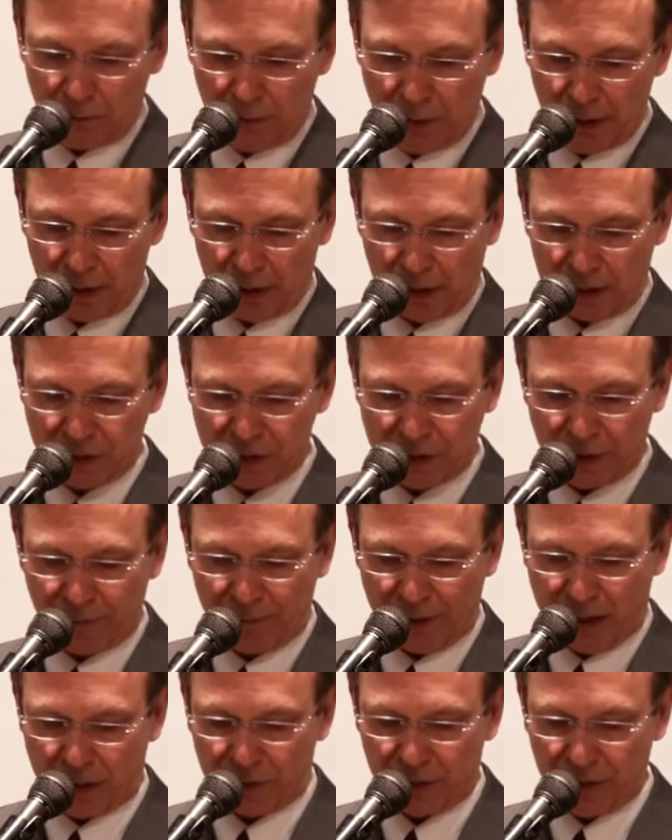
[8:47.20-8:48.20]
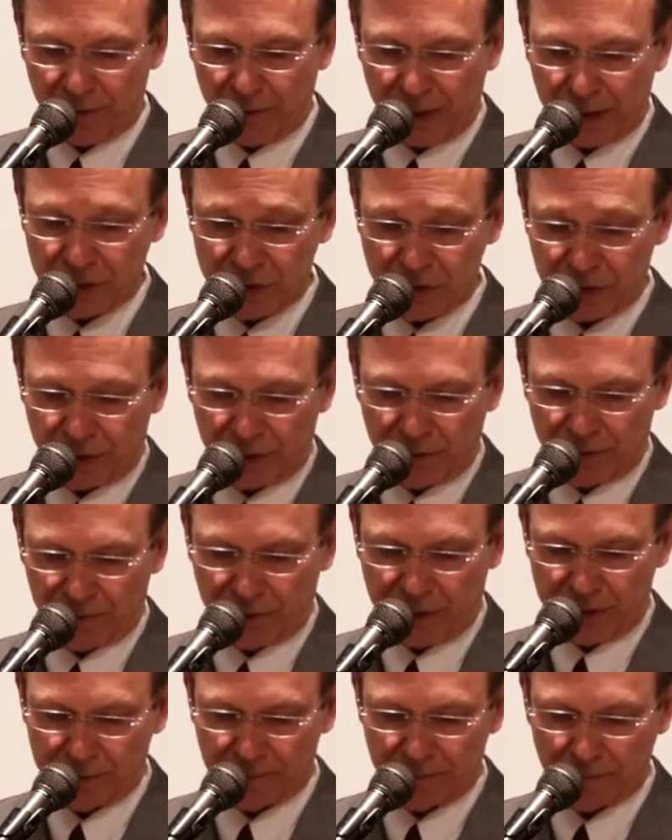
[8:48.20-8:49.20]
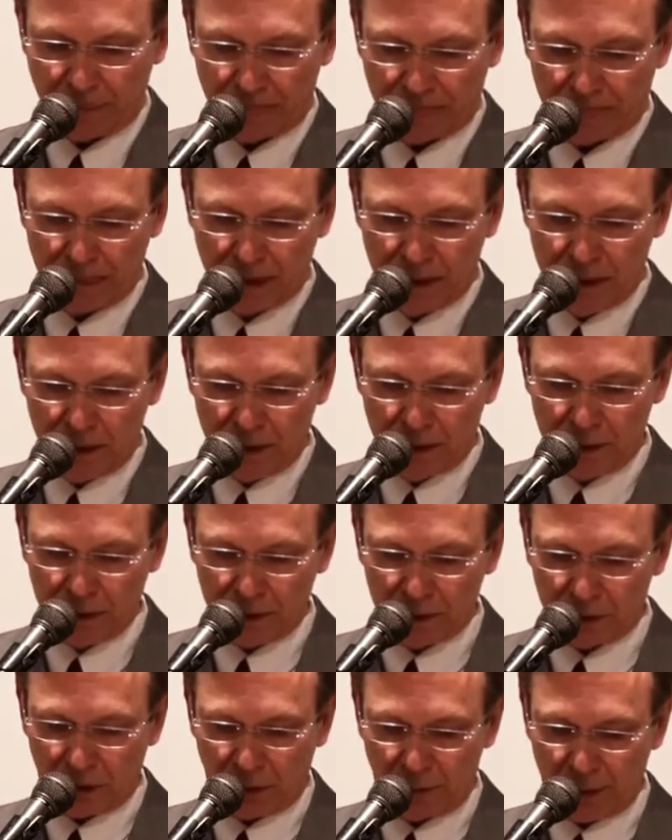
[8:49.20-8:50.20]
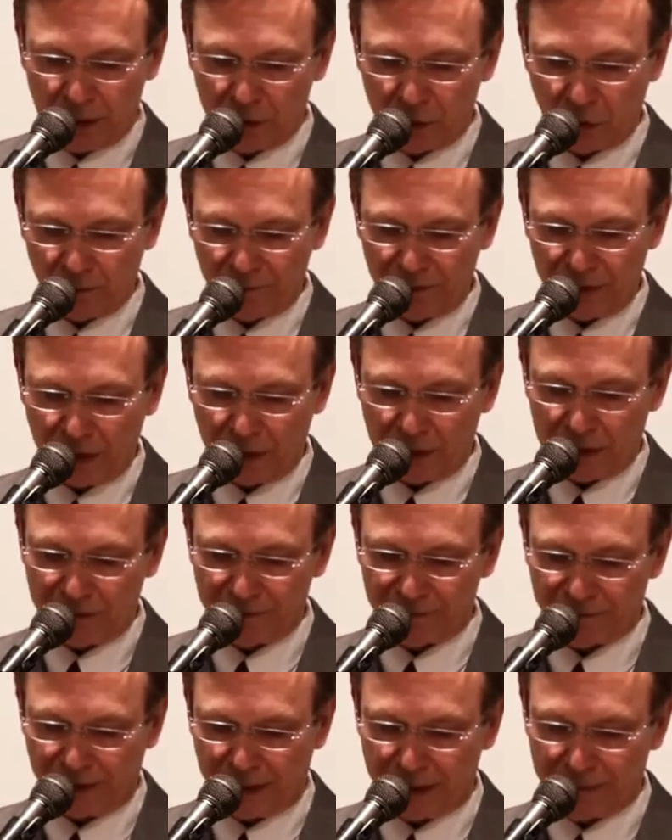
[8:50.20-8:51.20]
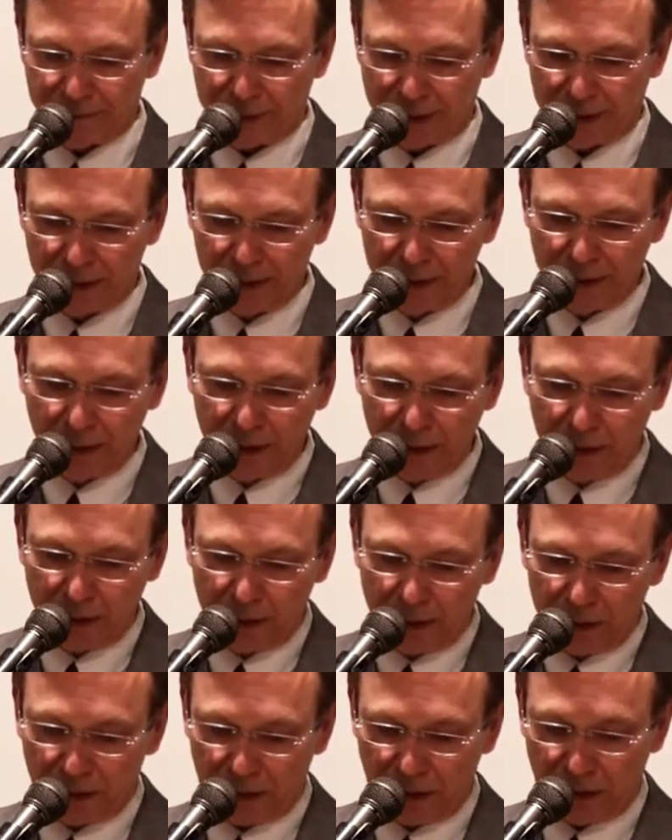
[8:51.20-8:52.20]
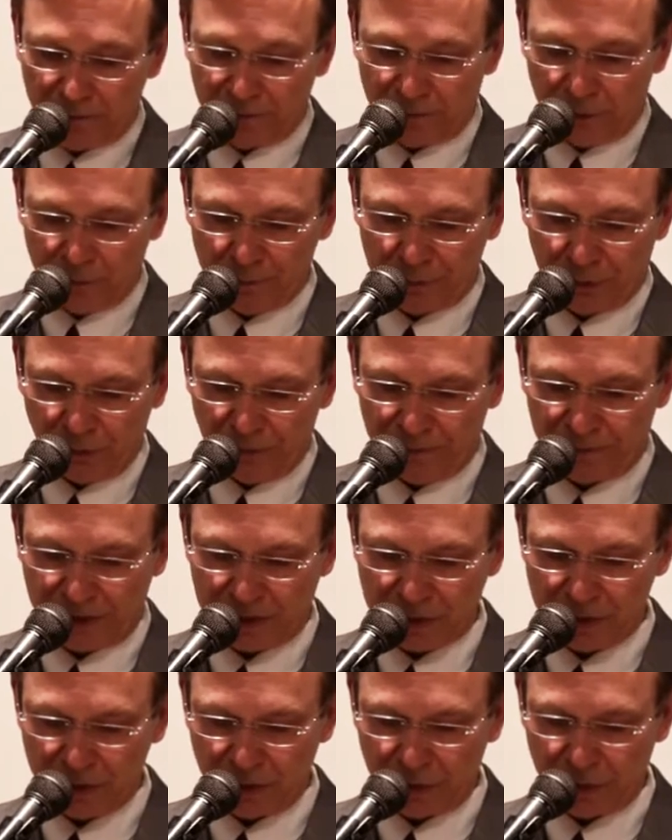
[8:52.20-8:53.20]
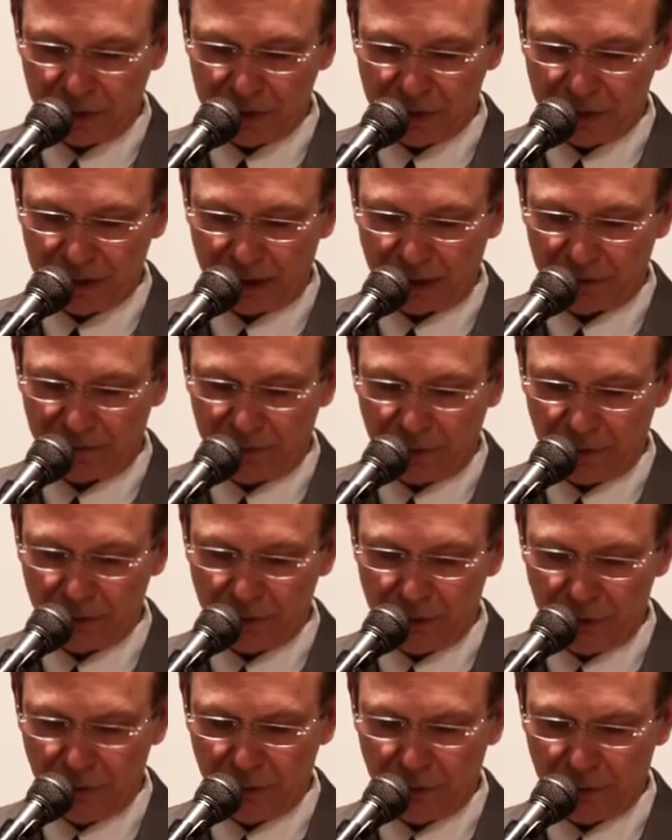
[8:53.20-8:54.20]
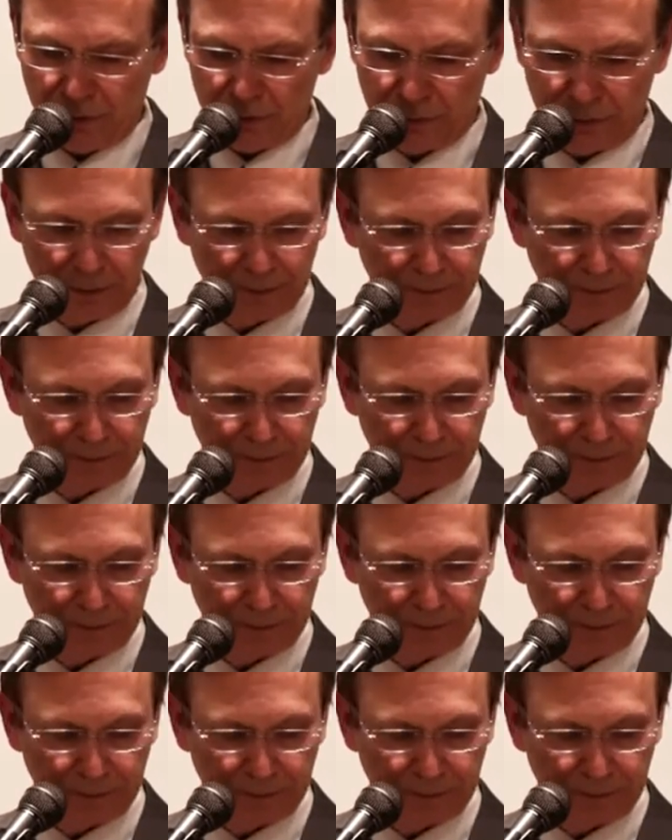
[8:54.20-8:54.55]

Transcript: mais qu'elles se parent de bonnes œuvres, comme il convient à des femmes qui font profession de servir Dieu.